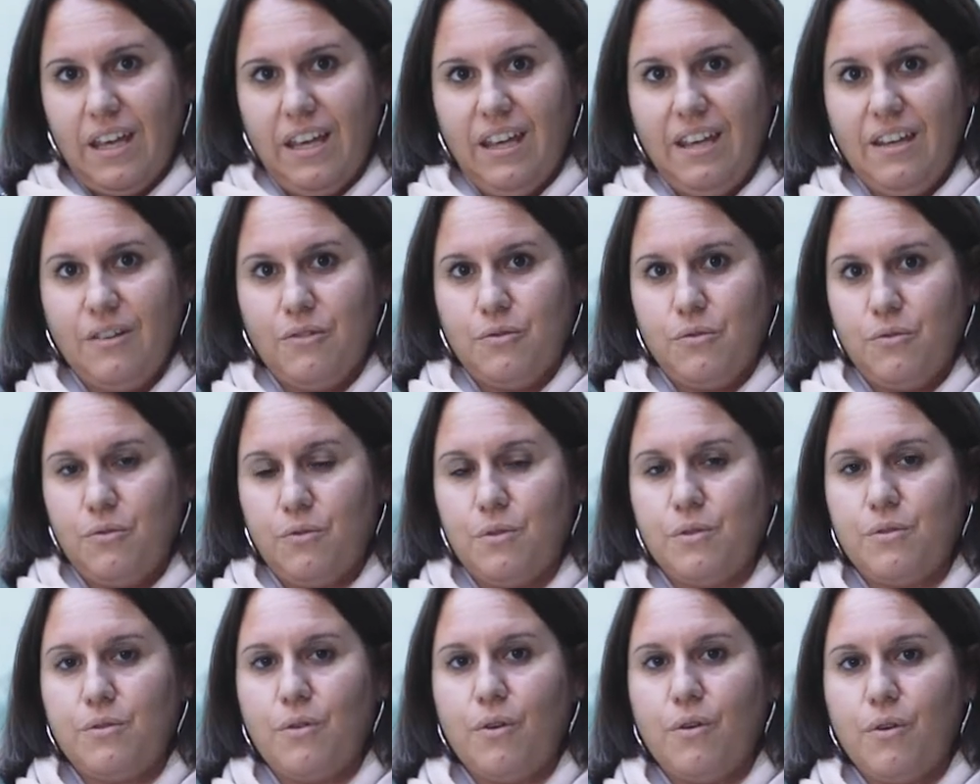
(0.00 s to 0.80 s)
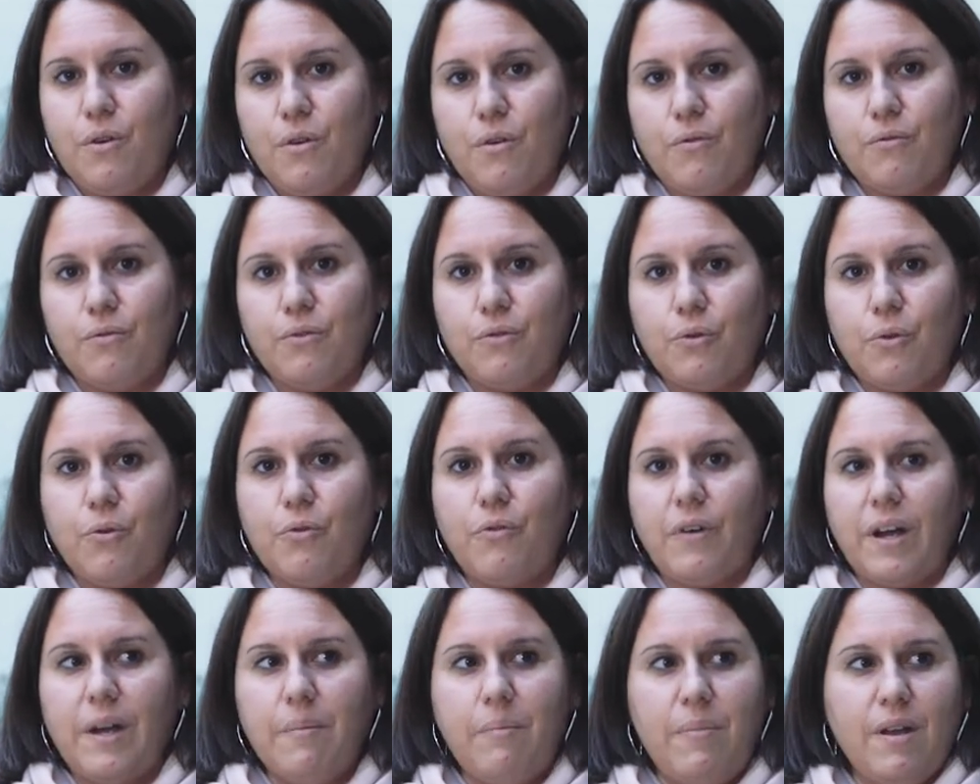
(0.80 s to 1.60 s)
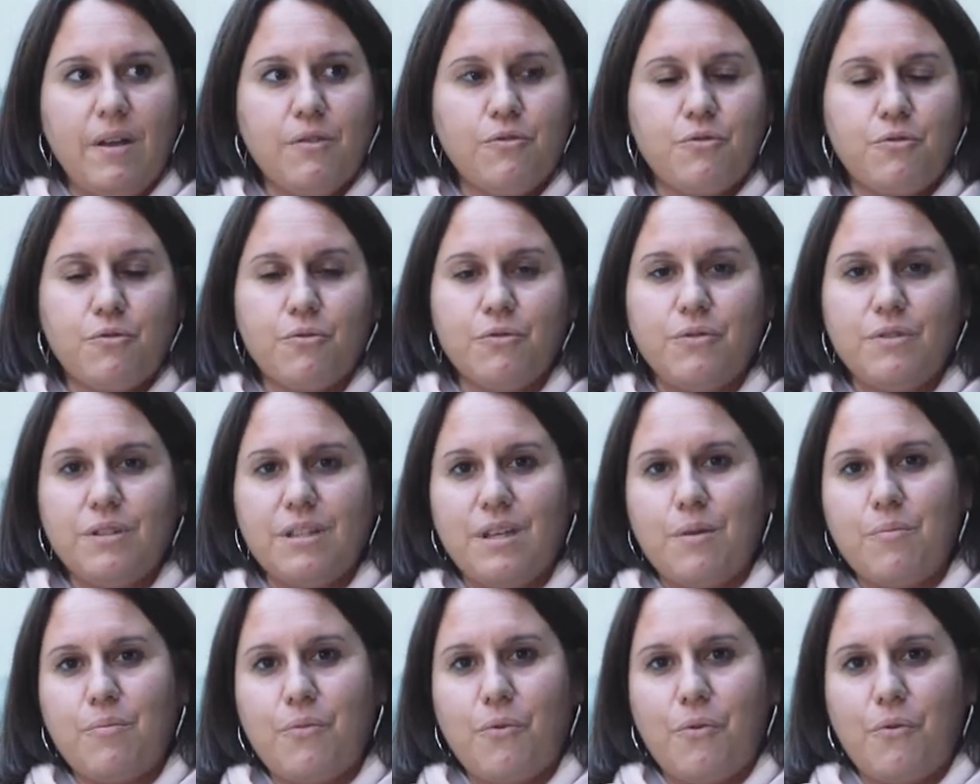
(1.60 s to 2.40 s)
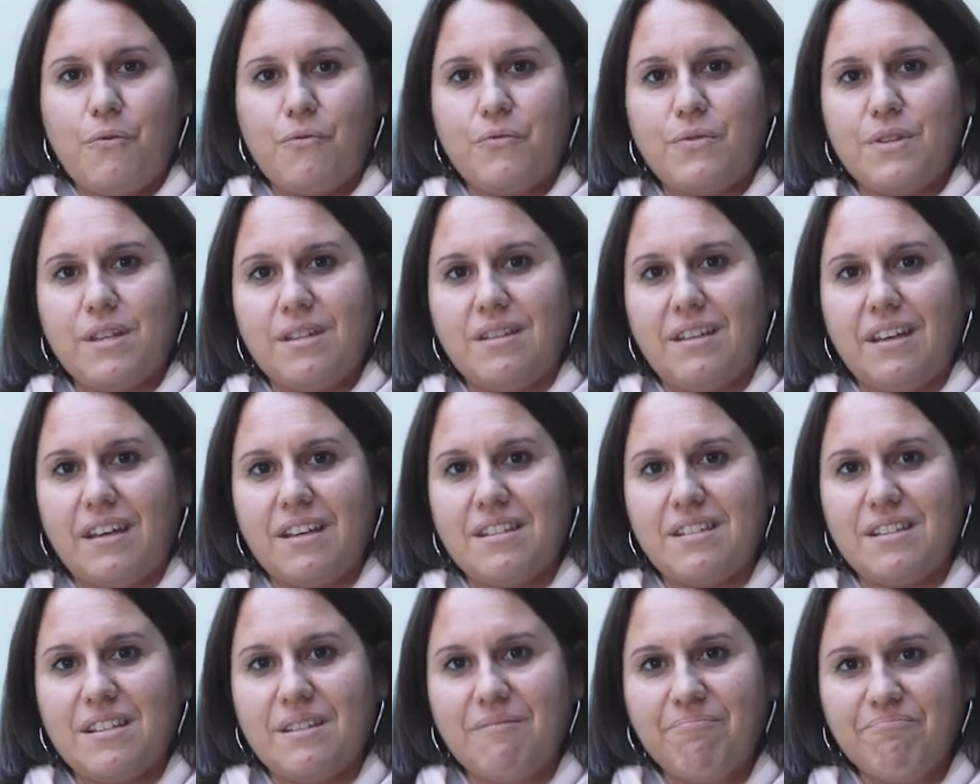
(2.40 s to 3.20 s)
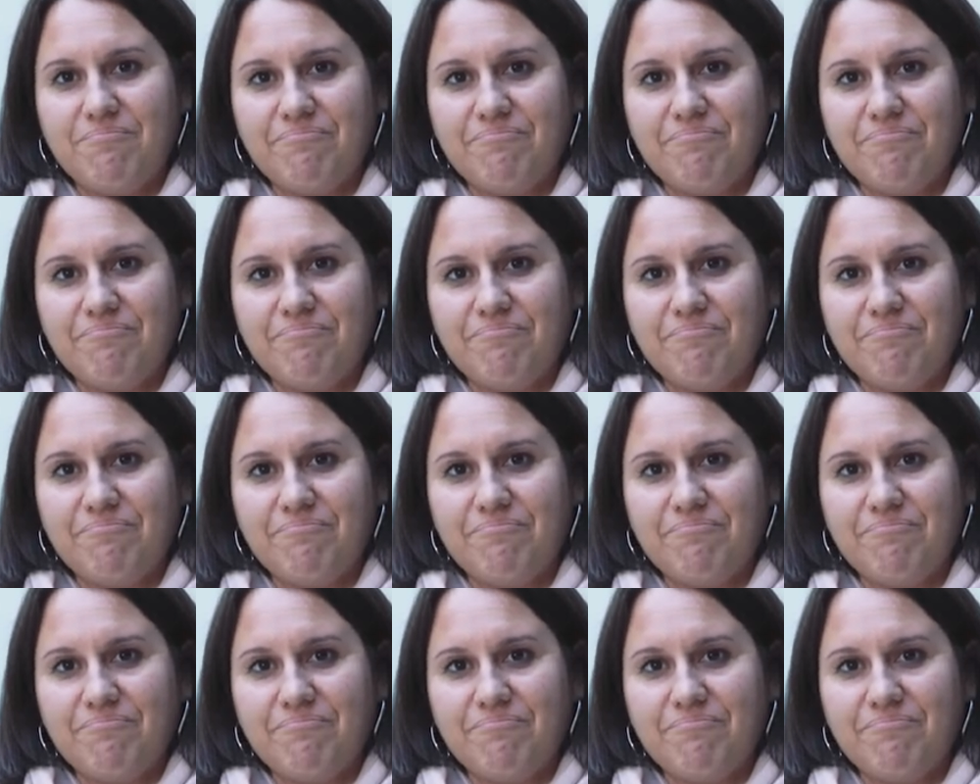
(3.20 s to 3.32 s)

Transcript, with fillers: et je suis sûre que vous trouverez plein de choses qui pourront vous intéresser.